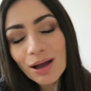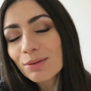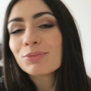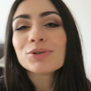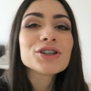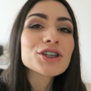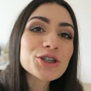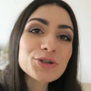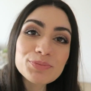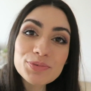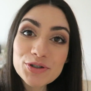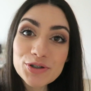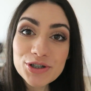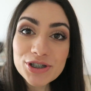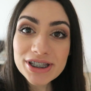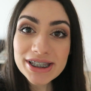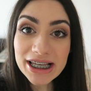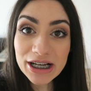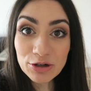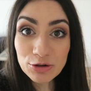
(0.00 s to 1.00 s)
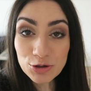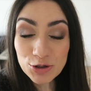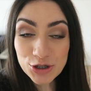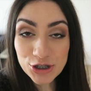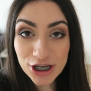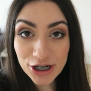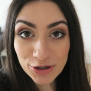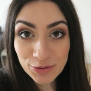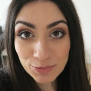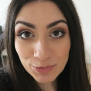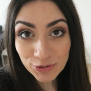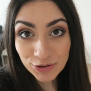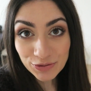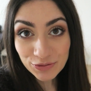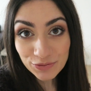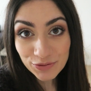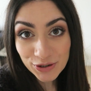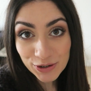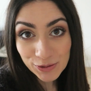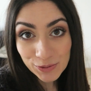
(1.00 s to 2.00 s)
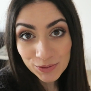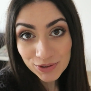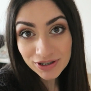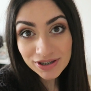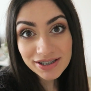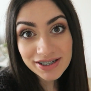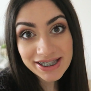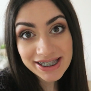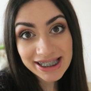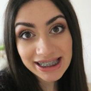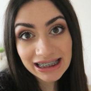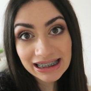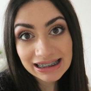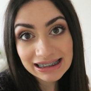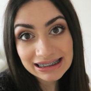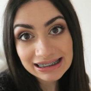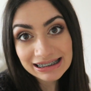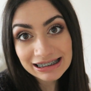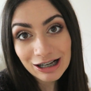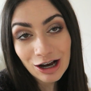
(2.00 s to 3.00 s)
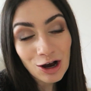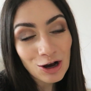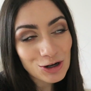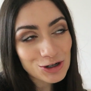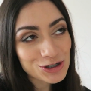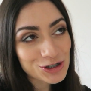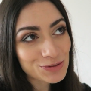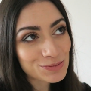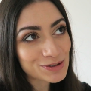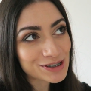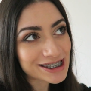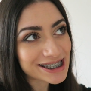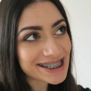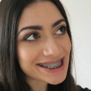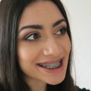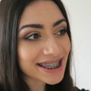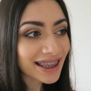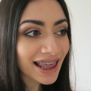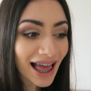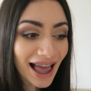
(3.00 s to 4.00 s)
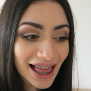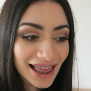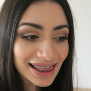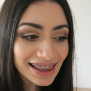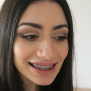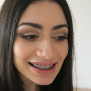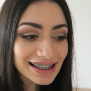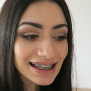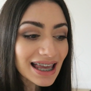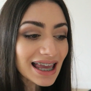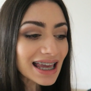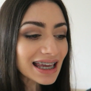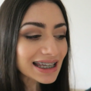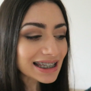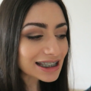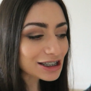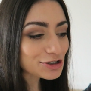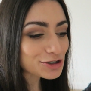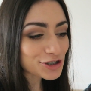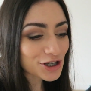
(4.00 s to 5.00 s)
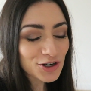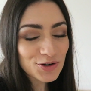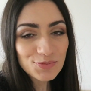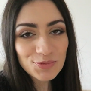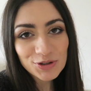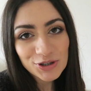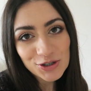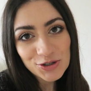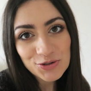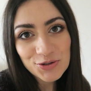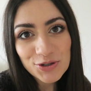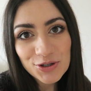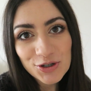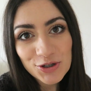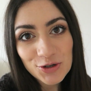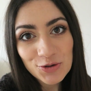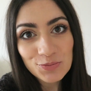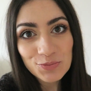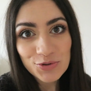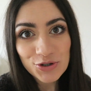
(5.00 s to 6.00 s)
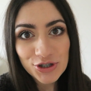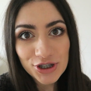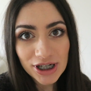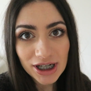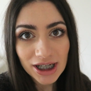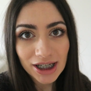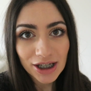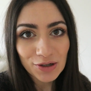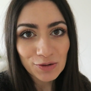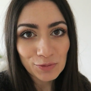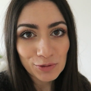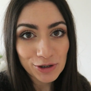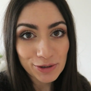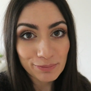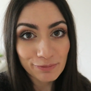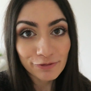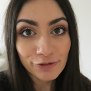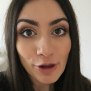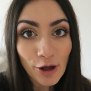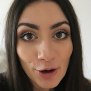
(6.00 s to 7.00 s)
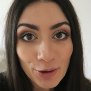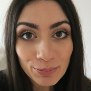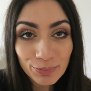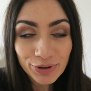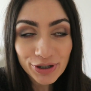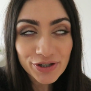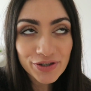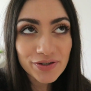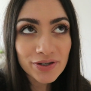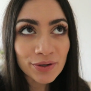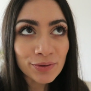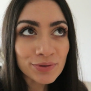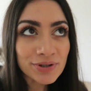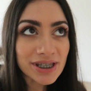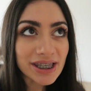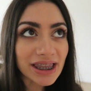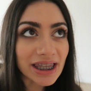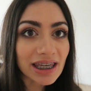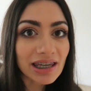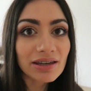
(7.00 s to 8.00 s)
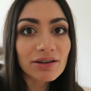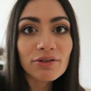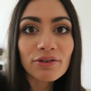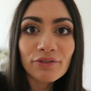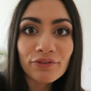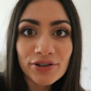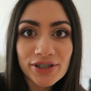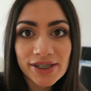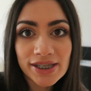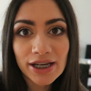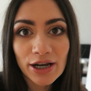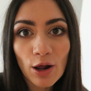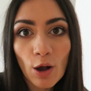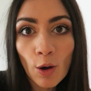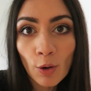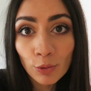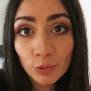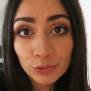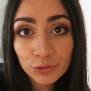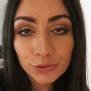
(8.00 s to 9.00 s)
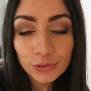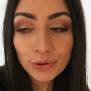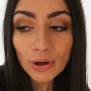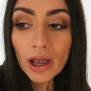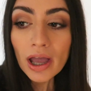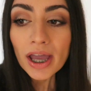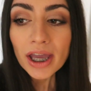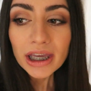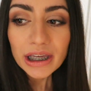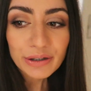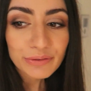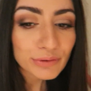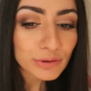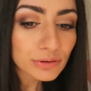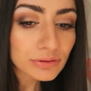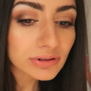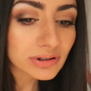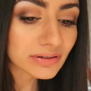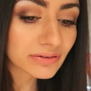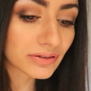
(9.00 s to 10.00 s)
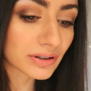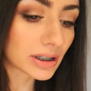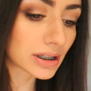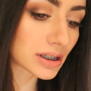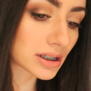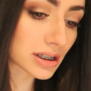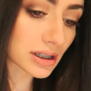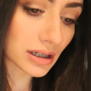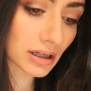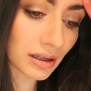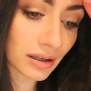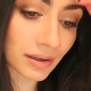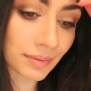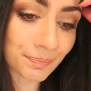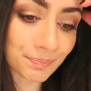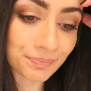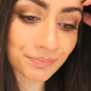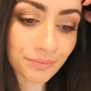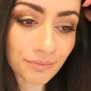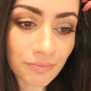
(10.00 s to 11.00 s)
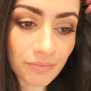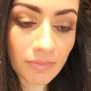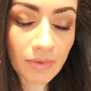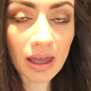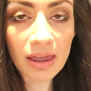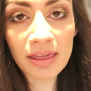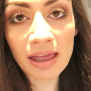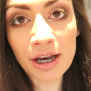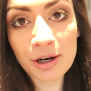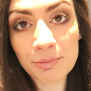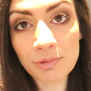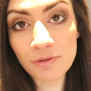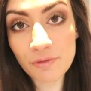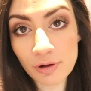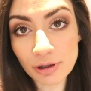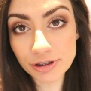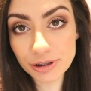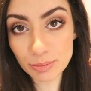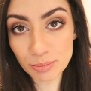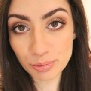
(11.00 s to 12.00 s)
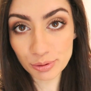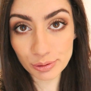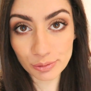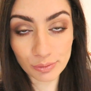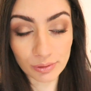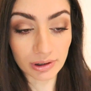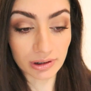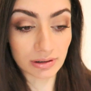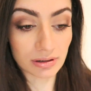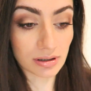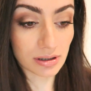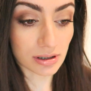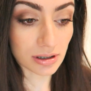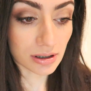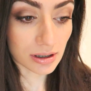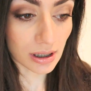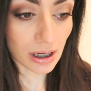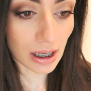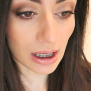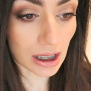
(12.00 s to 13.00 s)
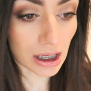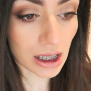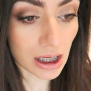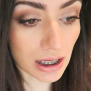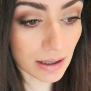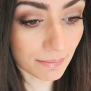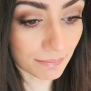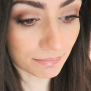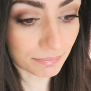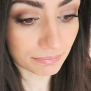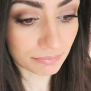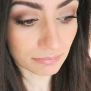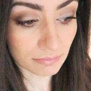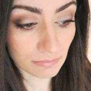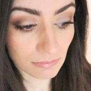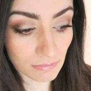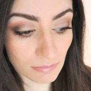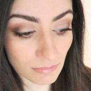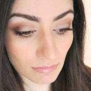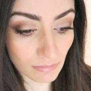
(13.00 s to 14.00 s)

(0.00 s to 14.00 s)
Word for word: Muitas pessoas disseram que gostaram muito de ver Londres e que gostam muito da cidade e que gostaram muito das coisas que eu mostrei no último vlog, por isso eu decidi fazer outro. Eu vou outra vez um, dar uma volta por Londres e hum,